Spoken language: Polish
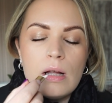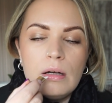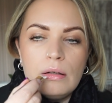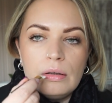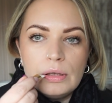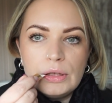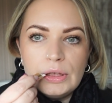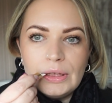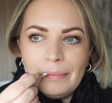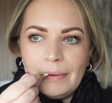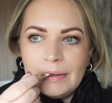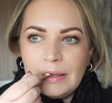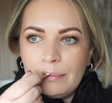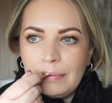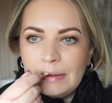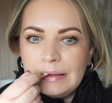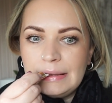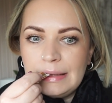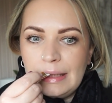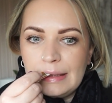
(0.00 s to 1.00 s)
ogrzewania
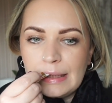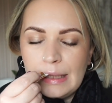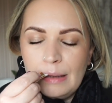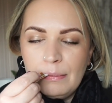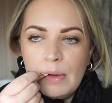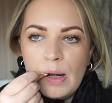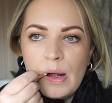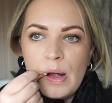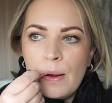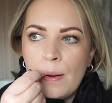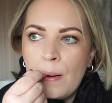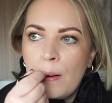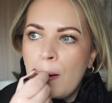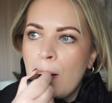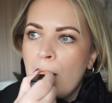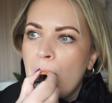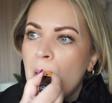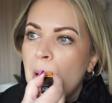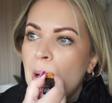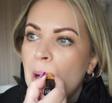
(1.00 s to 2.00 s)
pędzelkiem.
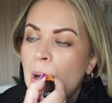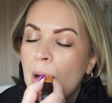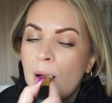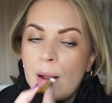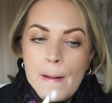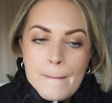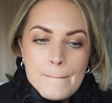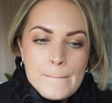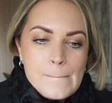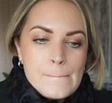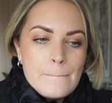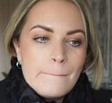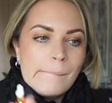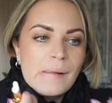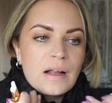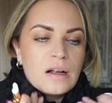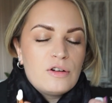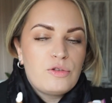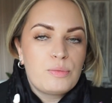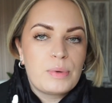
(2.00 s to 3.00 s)

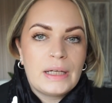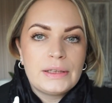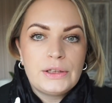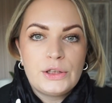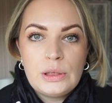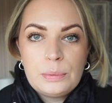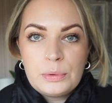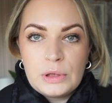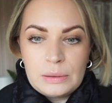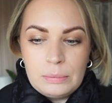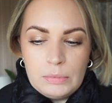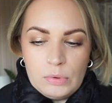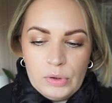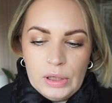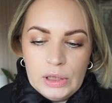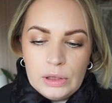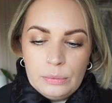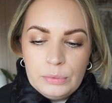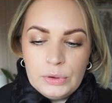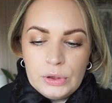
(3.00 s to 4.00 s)
A w pracy się
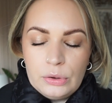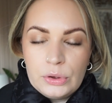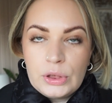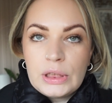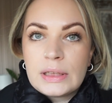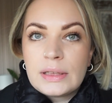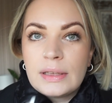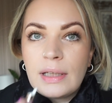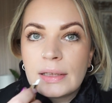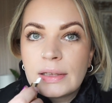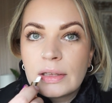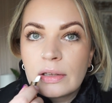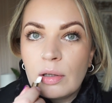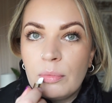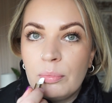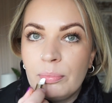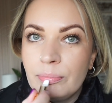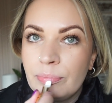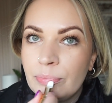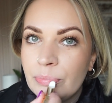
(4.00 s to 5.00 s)
przesmaruję tam 116.
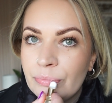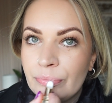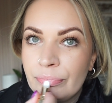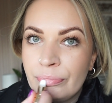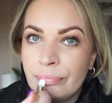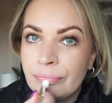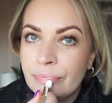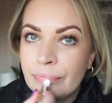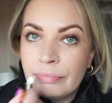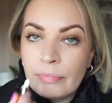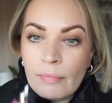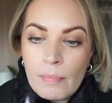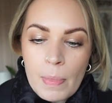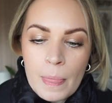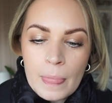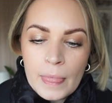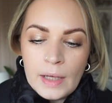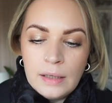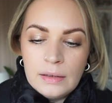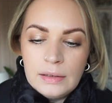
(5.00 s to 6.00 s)

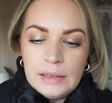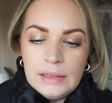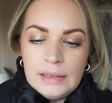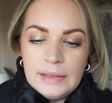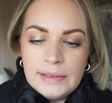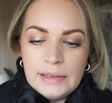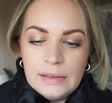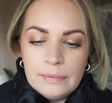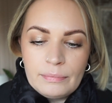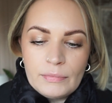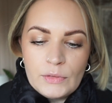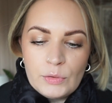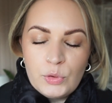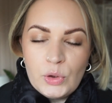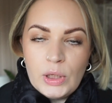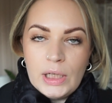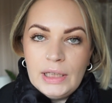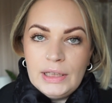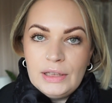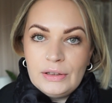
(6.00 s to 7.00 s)
Easy. W
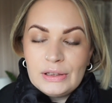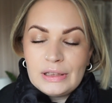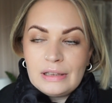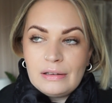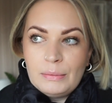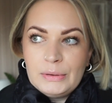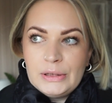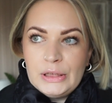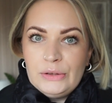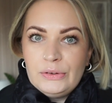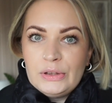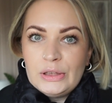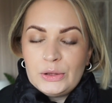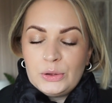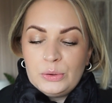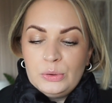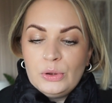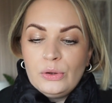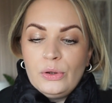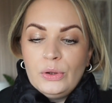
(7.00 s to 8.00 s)
ogóle ile sam z nich w
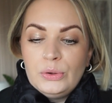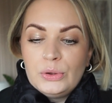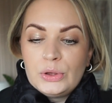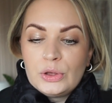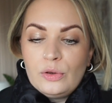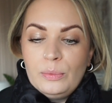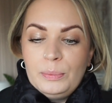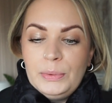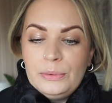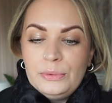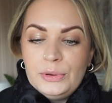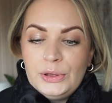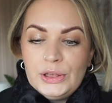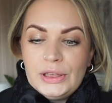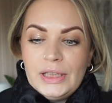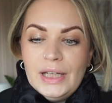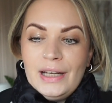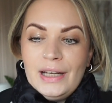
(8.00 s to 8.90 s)
zeszłym tygodniu, że kupiłyście